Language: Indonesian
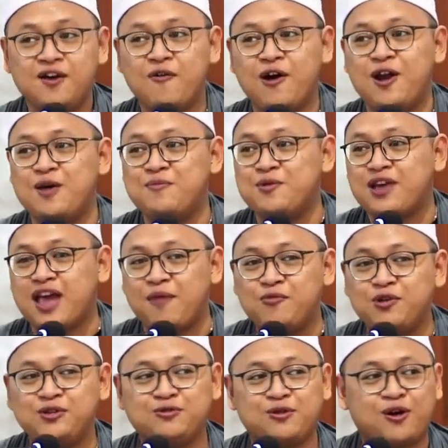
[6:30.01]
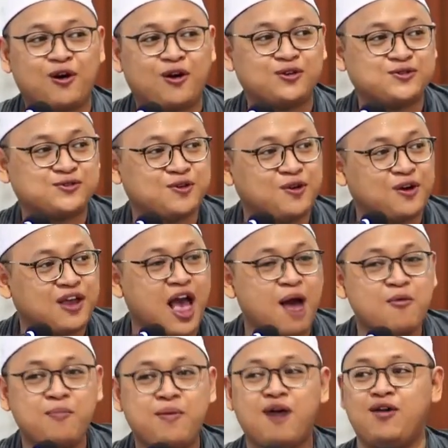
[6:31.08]
walaupun kamu itu rasul
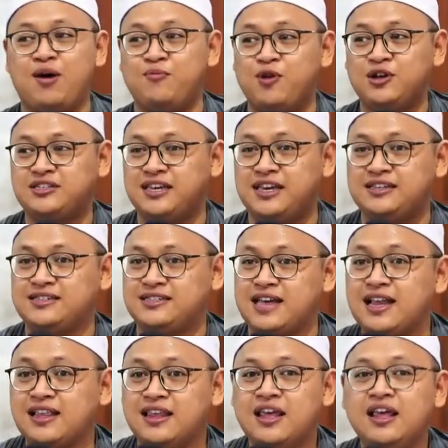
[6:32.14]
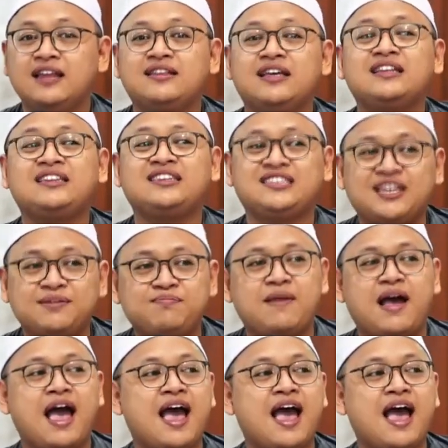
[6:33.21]
kamu bawa mukjizat tetap